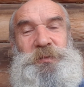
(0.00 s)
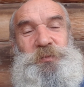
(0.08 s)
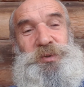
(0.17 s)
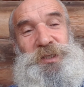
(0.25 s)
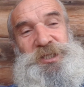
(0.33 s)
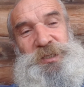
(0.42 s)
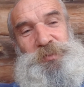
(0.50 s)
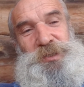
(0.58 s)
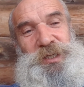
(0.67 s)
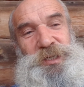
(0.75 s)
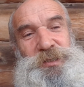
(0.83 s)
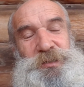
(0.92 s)
Плацебо
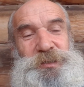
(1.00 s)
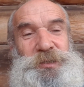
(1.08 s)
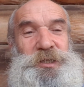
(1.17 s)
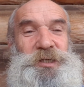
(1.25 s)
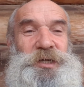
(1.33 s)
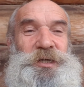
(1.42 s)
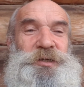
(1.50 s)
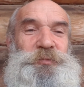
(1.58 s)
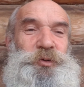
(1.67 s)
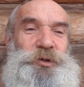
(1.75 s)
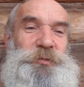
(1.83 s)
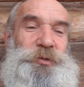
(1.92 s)
дали одним
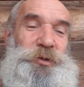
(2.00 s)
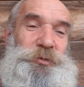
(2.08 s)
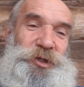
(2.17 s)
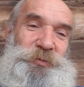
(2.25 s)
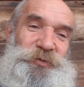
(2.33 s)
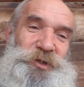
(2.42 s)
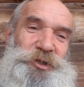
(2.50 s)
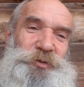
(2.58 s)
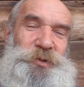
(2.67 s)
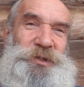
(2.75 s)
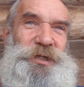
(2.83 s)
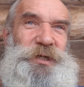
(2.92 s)
людям, а другим вакцину
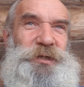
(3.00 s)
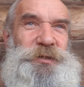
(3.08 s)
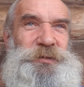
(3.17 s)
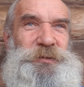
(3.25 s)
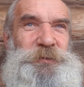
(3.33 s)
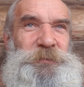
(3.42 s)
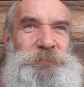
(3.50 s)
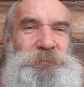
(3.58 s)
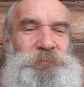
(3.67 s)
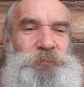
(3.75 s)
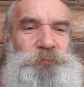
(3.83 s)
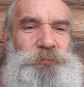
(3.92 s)
поставили.
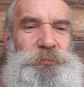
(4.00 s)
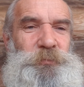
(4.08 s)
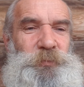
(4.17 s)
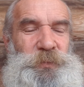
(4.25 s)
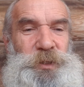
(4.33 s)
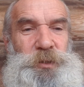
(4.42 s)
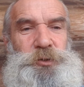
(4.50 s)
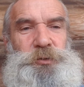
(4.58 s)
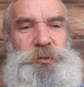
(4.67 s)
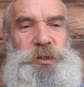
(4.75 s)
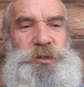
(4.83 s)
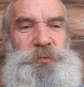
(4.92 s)
И
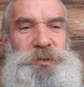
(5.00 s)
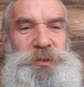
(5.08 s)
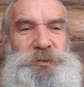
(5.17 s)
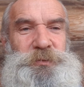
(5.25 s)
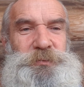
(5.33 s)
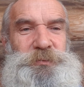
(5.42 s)
что, рады мои?